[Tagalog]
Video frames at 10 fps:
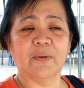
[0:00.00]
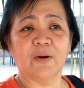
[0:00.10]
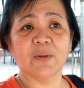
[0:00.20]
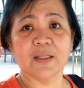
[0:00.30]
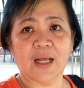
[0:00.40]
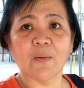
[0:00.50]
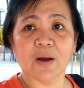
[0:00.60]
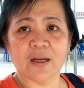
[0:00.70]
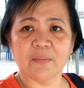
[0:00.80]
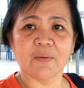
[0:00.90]
Pero matatawag
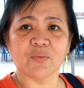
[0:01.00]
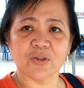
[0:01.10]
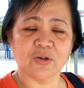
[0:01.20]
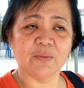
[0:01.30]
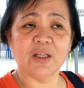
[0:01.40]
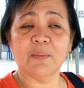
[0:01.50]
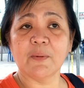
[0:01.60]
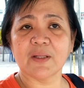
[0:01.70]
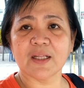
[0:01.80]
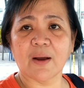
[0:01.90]
ka naman po siya. Hindi
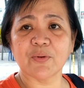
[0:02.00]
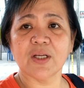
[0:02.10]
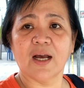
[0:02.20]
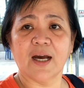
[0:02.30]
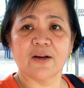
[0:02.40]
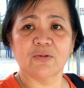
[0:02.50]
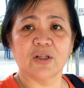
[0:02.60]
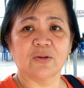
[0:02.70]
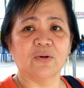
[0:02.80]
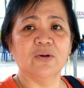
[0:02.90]
naman matatapos ang araw
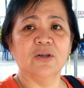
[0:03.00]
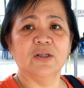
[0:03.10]
na to